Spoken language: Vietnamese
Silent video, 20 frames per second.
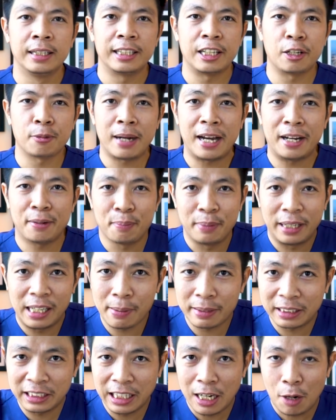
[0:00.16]
Chào bạn, mình
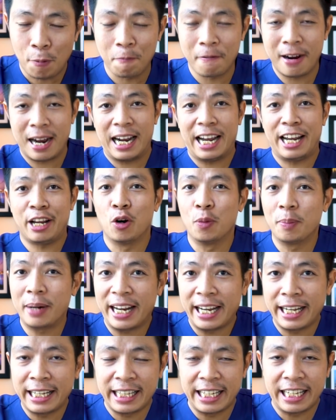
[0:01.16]
là bác sĩ Ngọc và ngày hôm
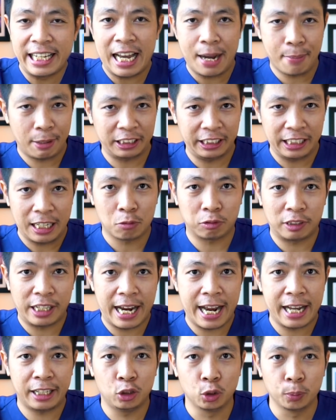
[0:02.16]
nay thì bác sĩ Ngọc
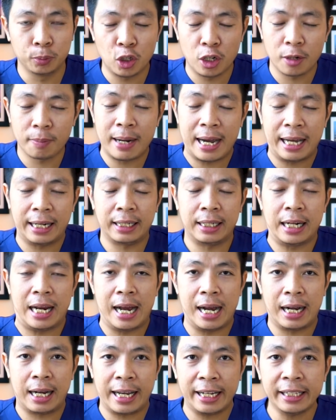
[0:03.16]
sẽ giúp cho bạn
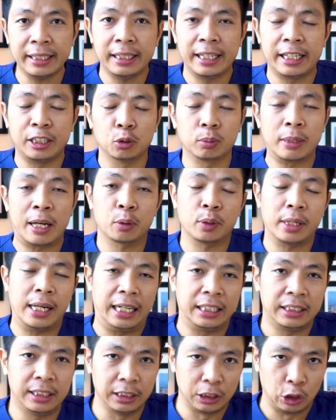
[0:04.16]
cách để chúng ta có thể
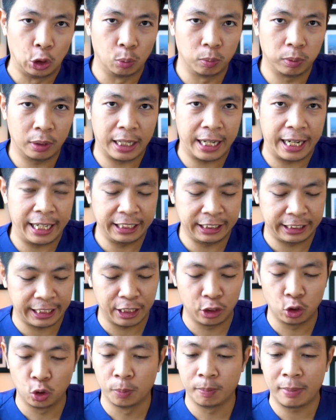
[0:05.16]
là sử dụng cái
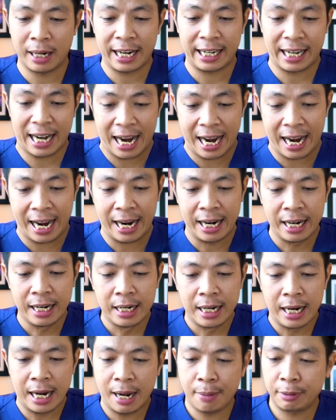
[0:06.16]
serum HA.
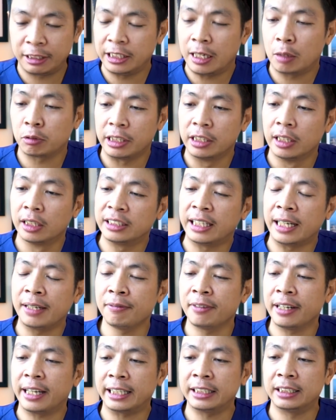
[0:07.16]
Bác sĩ Ngọc sẽ hướng
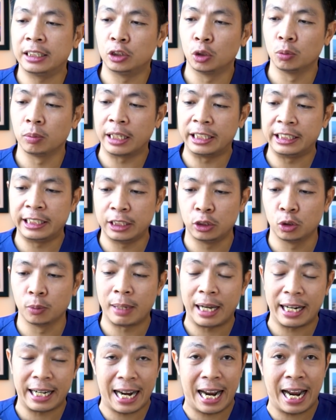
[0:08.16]
dẫn về cách sử dụng cái serum
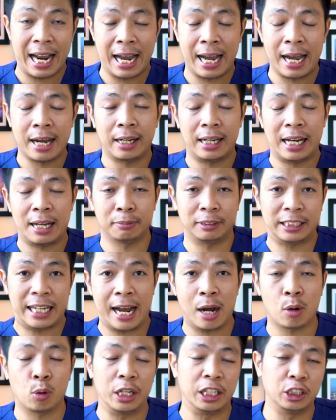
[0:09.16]
HA làm
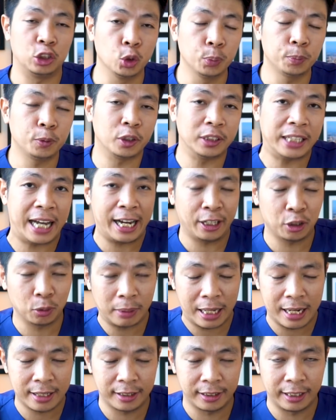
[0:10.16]
sao để giúp cho da chúng
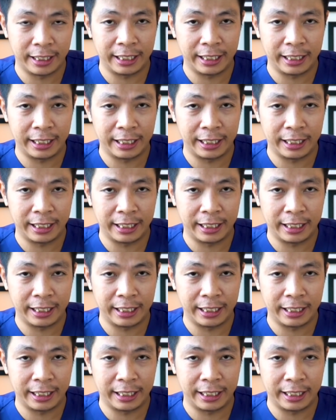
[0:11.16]
ta trở